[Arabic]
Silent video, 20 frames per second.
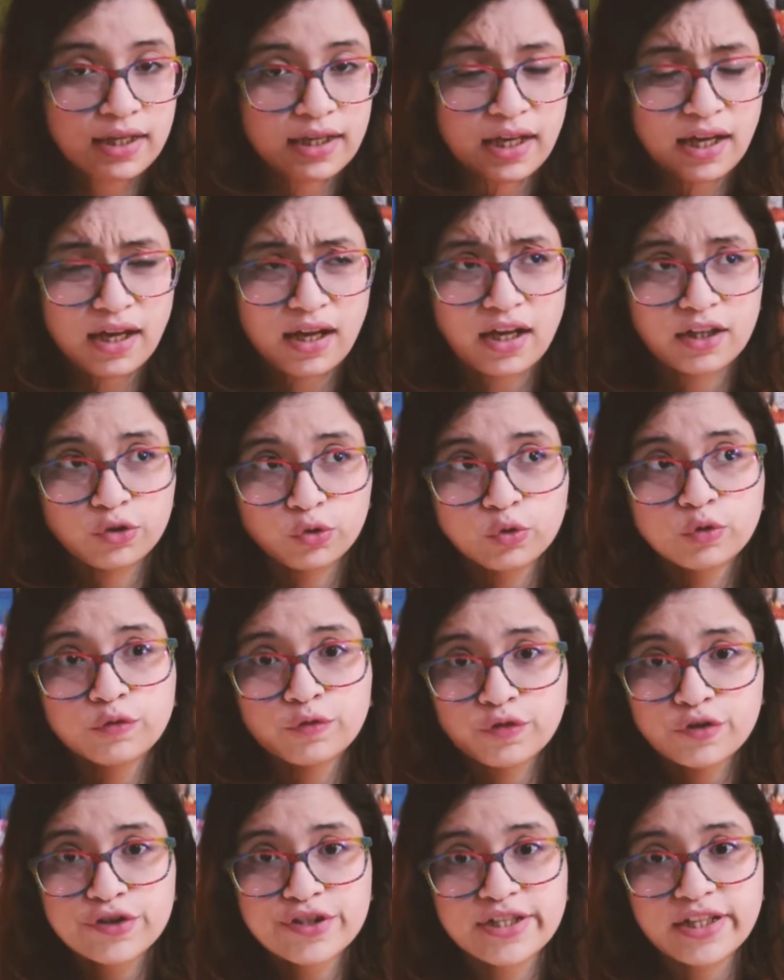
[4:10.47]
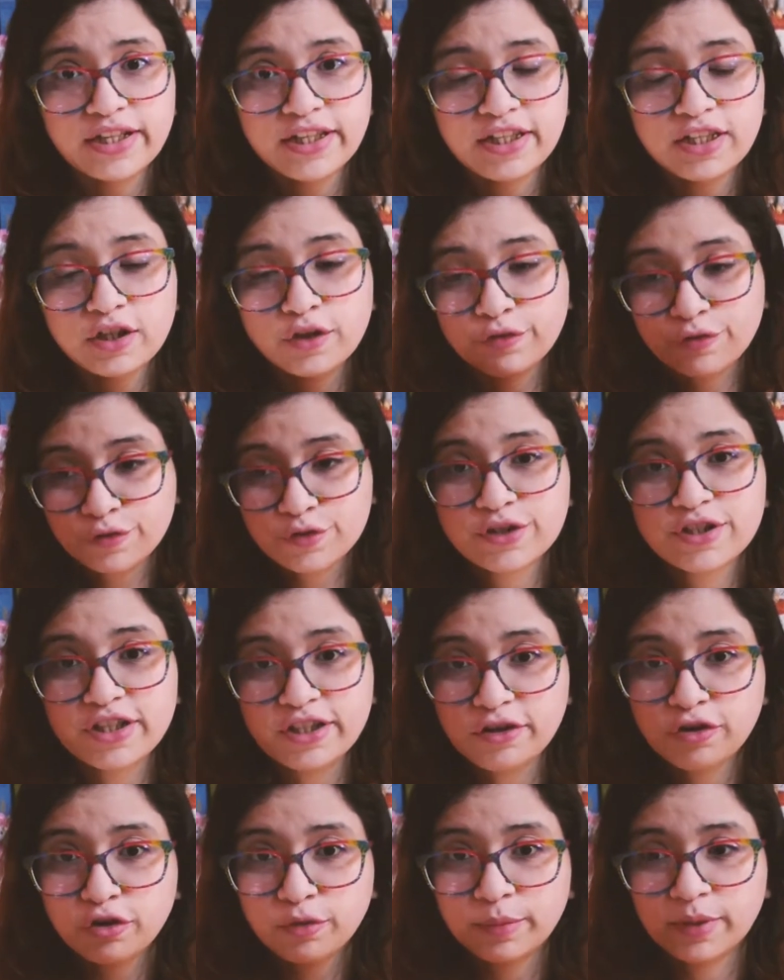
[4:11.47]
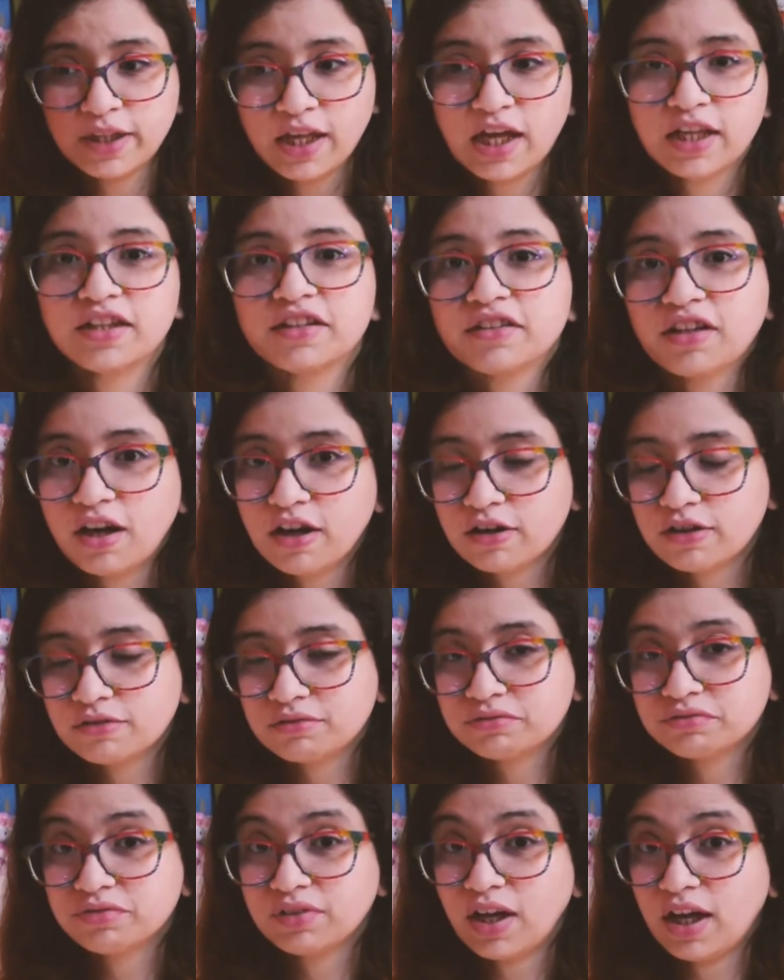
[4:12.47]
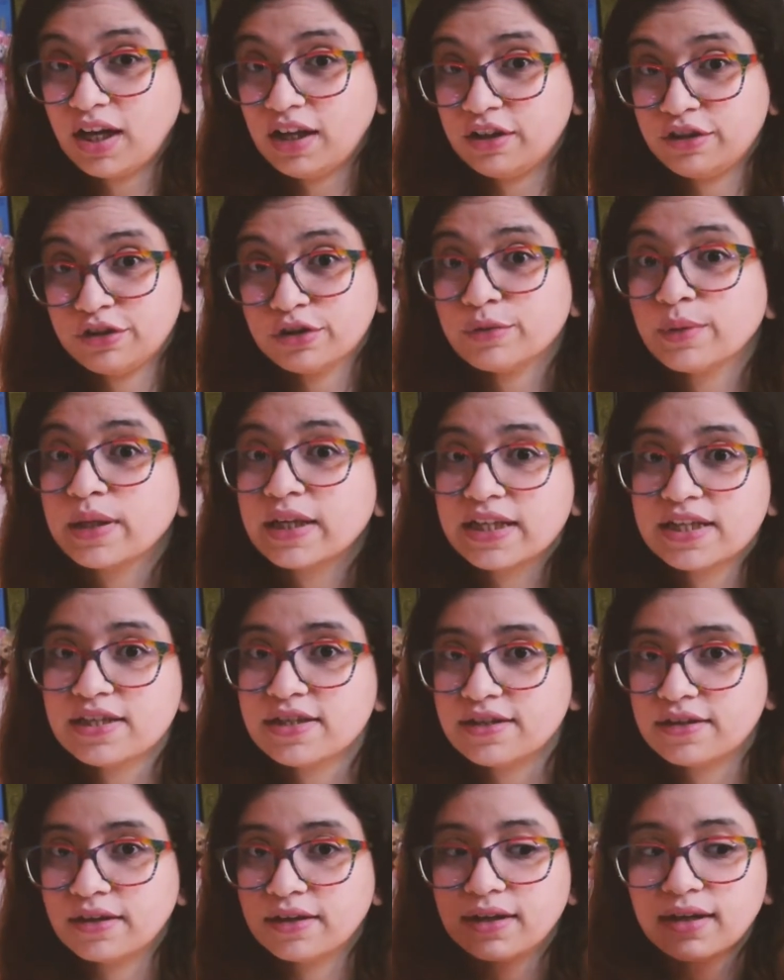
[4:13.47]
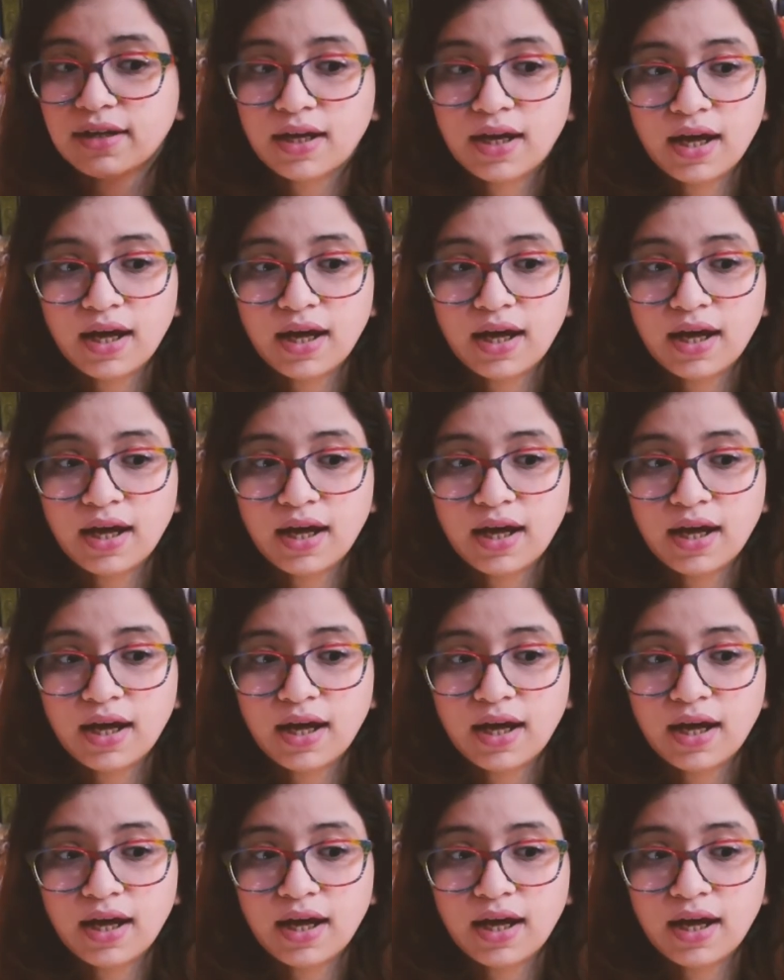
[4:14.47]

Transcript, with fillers: آه، هتكون فرصه ليا وفرصه ليكم ان احنا نتعرف على دول كتيره